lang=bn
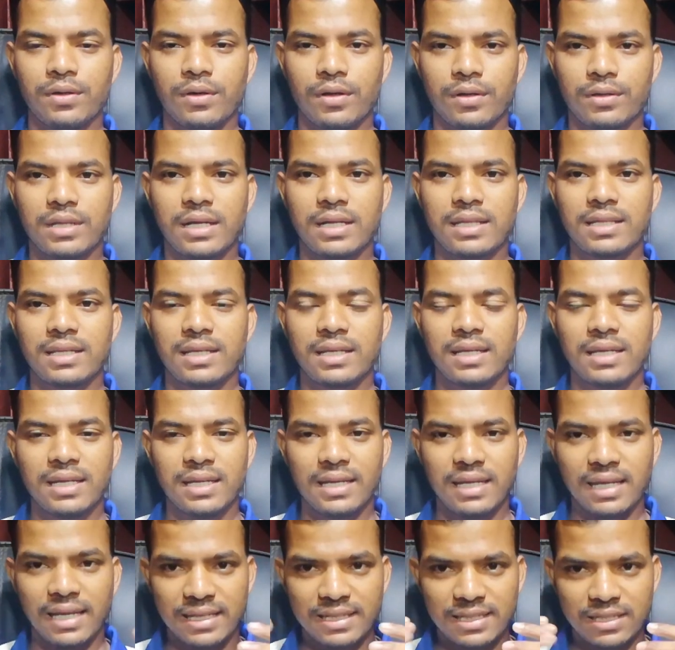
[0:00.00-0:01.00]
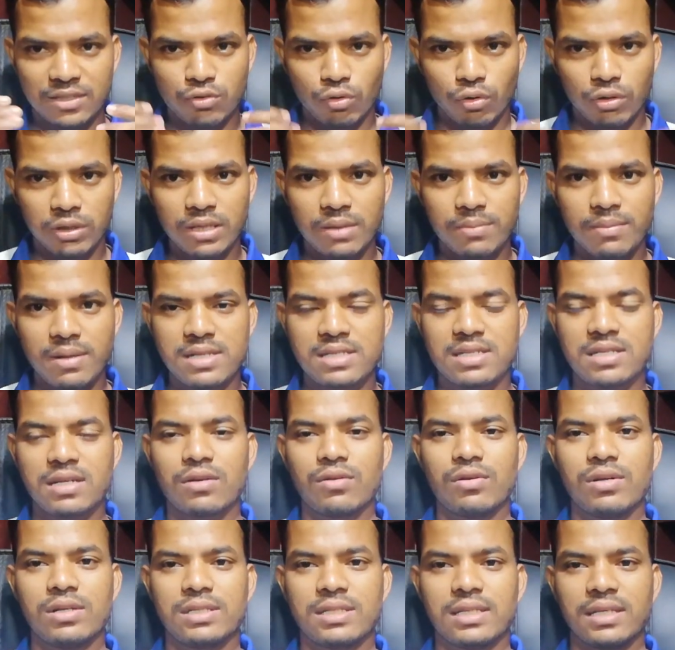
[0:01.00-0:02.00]
অর্থাৎ এই যে চলতি মাসটা
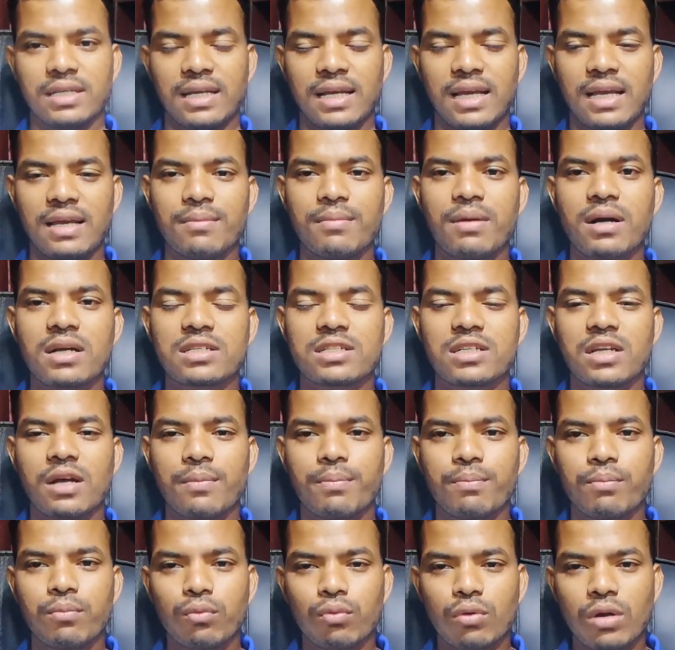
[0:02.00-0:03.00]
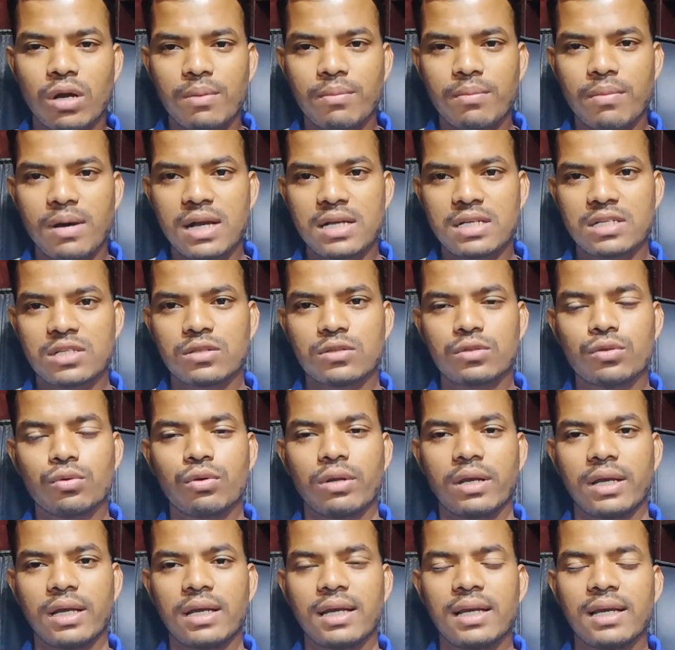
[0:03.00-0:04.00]
রয়েছে এই মাসটা পুরা মাস
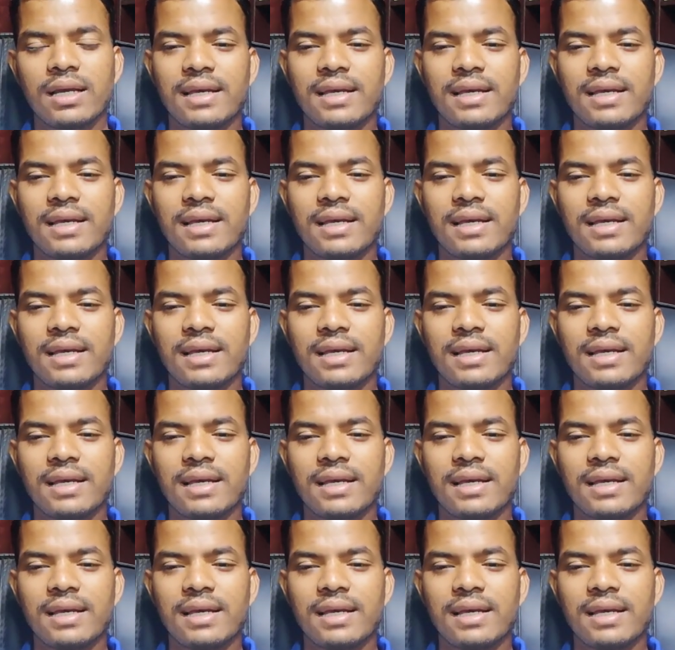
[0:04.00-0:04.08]
জুড়ে